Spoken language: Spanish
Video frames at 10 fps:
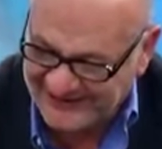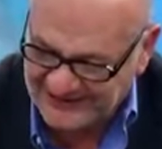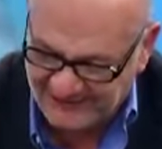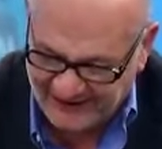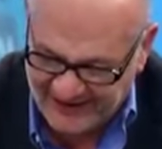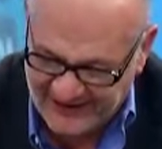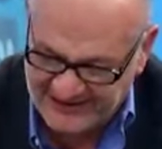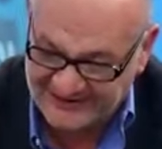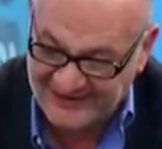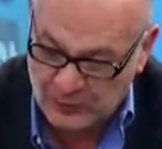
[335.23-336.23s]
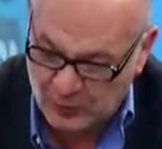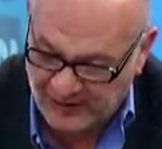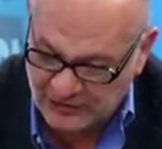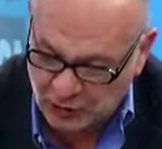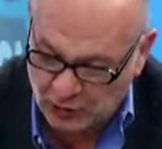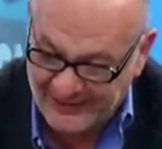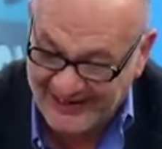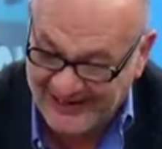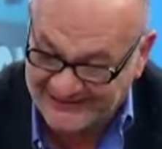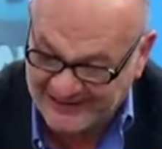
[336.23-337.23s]
las diferencias, de educación
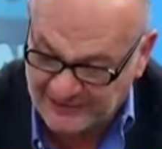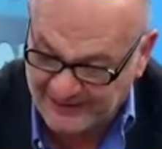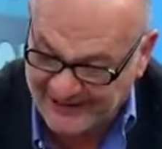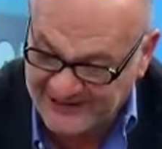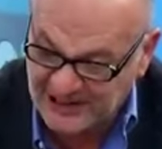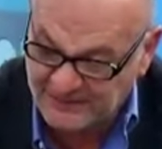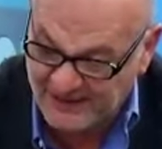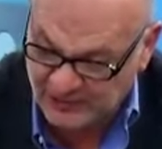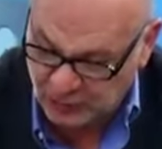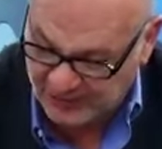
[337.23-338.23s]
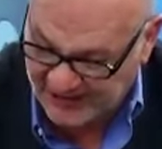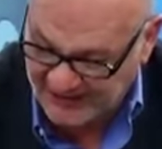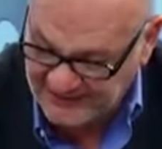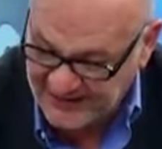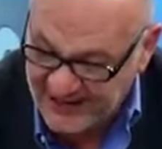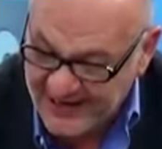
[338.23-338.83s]
y las experiencias personales